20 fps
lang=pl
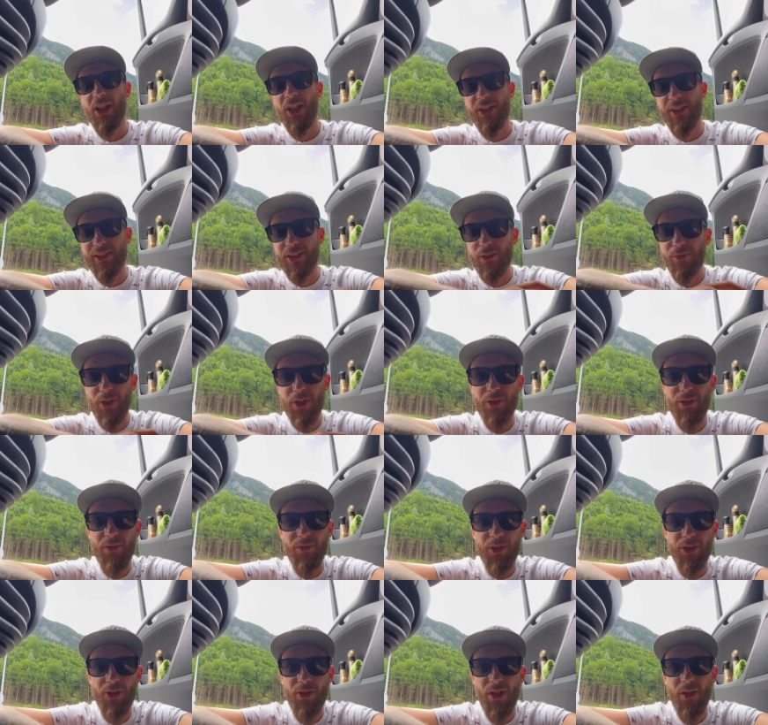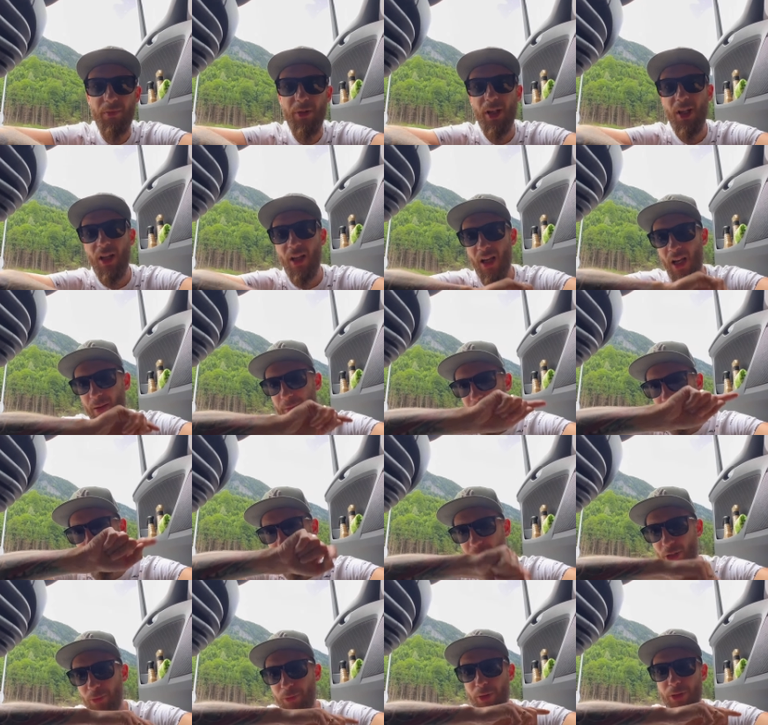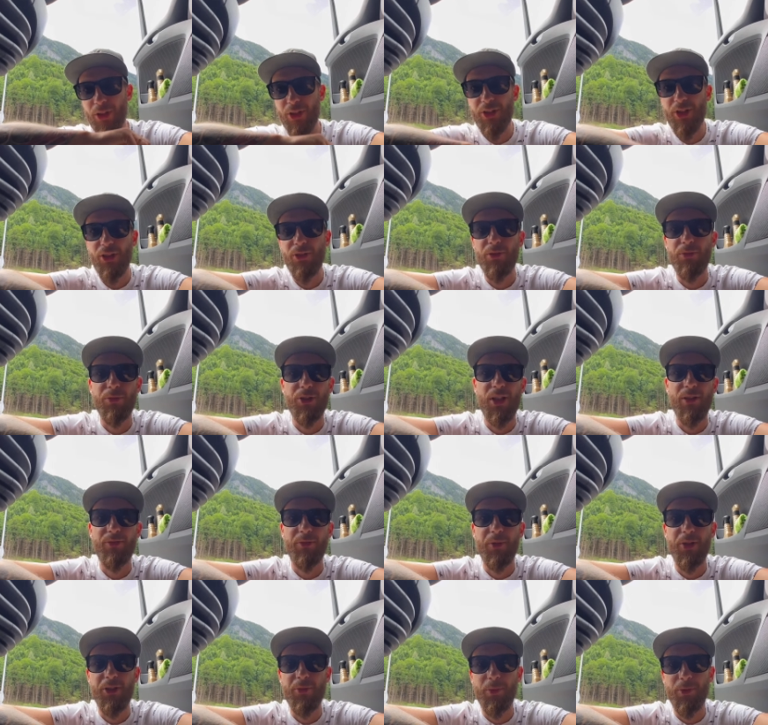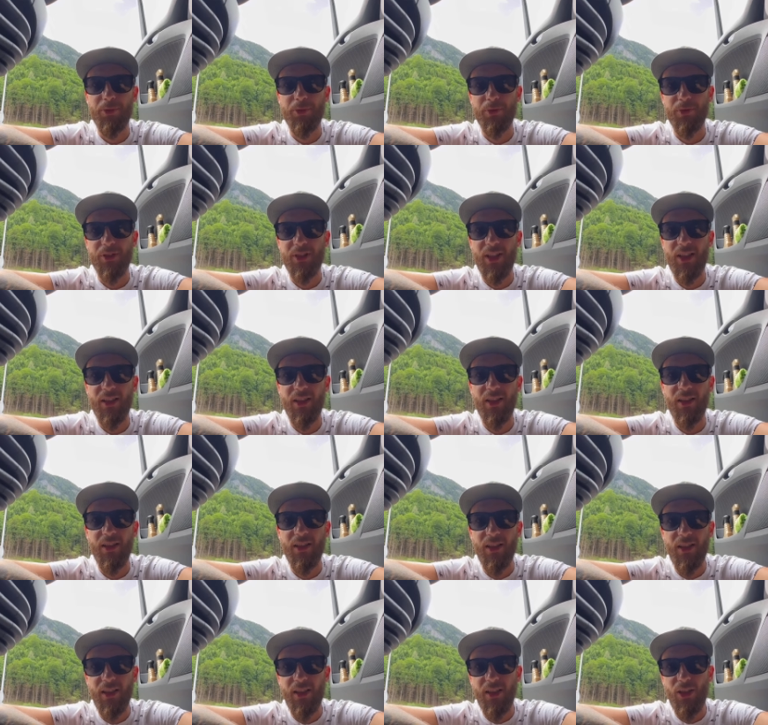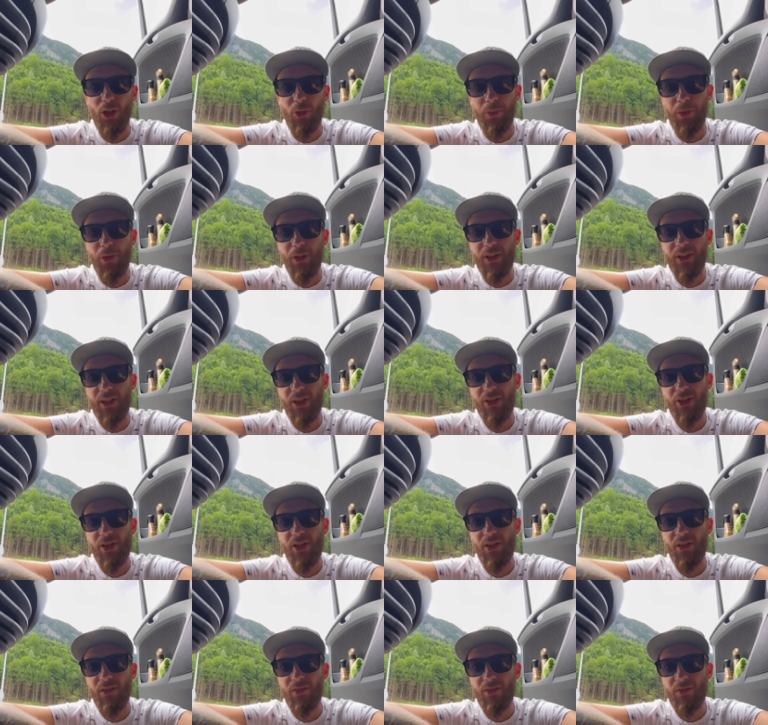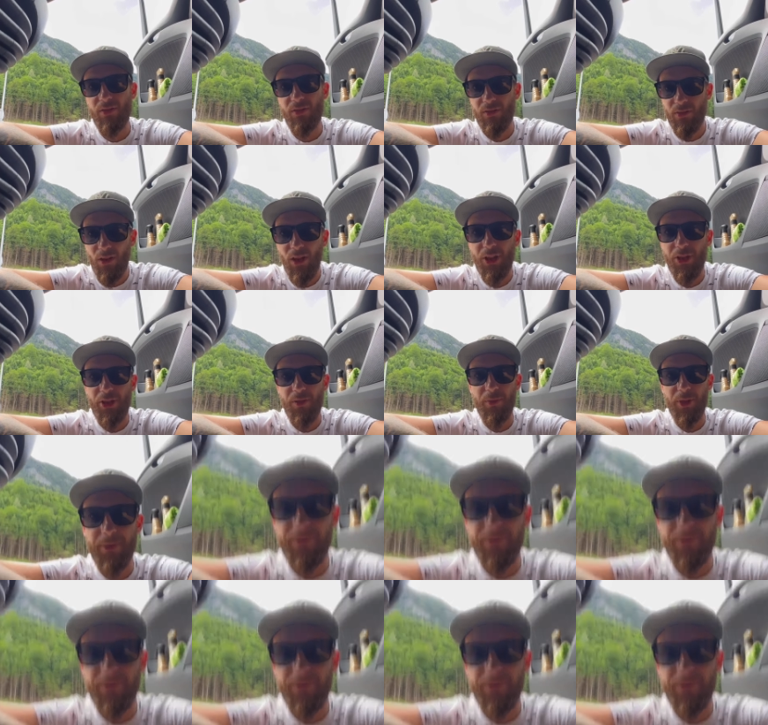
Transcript: nie zauważyłem wieczorem, a miałem całą oponę ściętą i musiałem wymienić po prostu z rana oponę. Także, no lecimy.